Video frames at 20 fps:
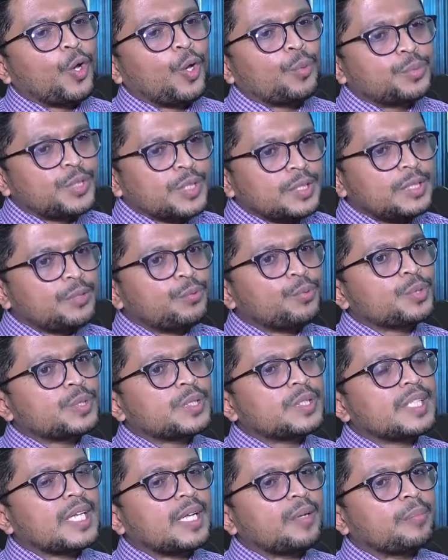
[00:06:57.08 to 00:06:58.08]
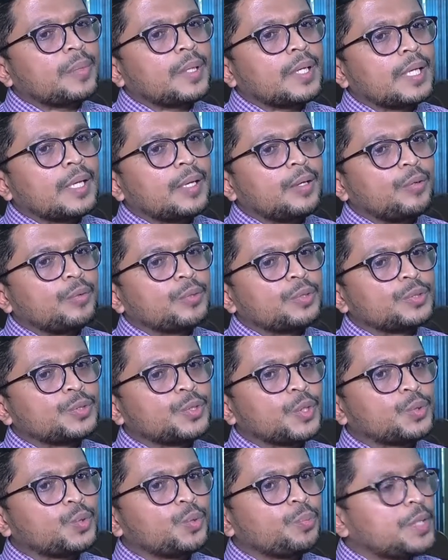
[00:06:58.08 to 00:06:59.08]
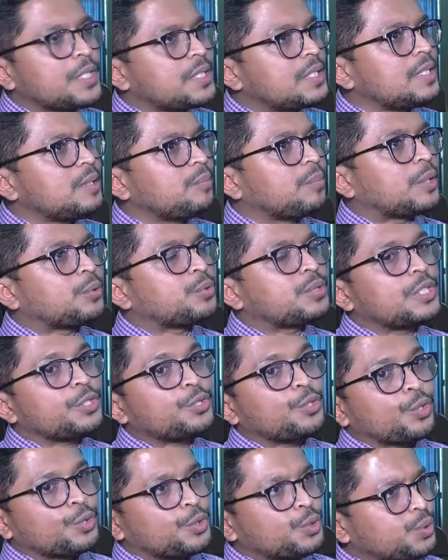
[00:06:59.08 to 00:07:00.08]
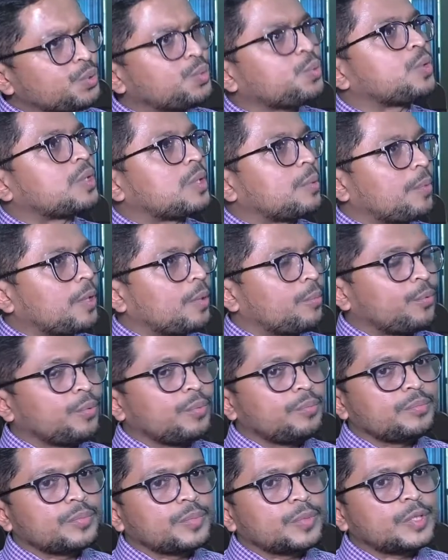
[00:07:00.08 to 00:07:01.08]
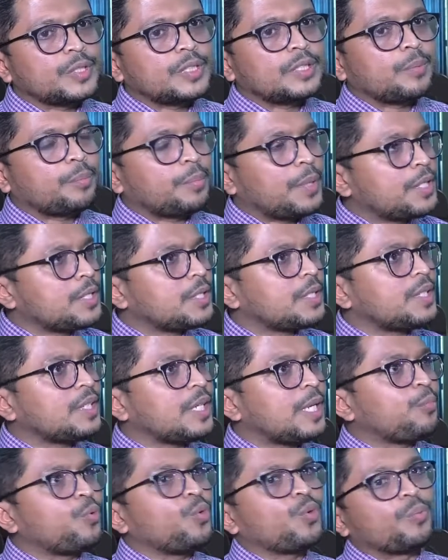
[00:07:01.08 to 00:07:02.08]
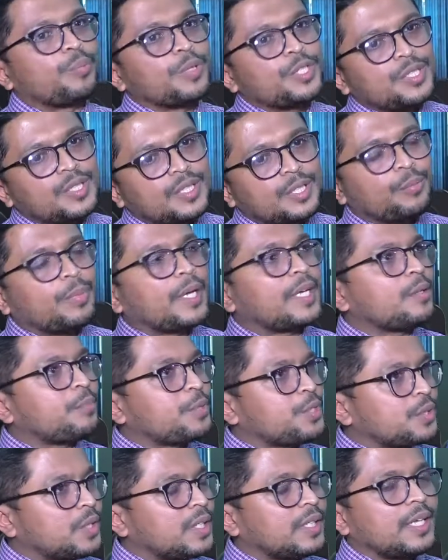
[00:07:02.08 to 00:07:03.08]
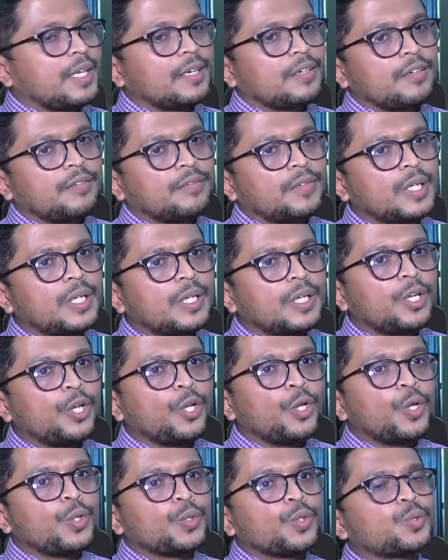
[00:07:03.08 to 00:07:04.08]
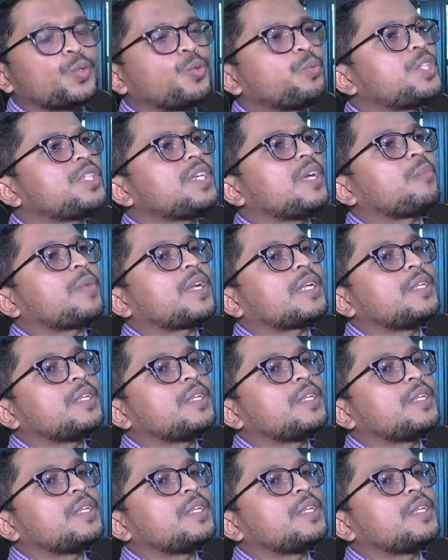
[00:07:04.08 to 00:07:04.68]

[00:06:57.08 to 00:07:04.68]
অবজেক্টিভ হচ্ছে যে আমরা যত বেশি মানুষকে সচেতন করতে পারবো সেটা পেশেন্ট এবং পেশেন্টের বাইরে পেশেন্টের কেয়ার গিভার তত বেশি আমরা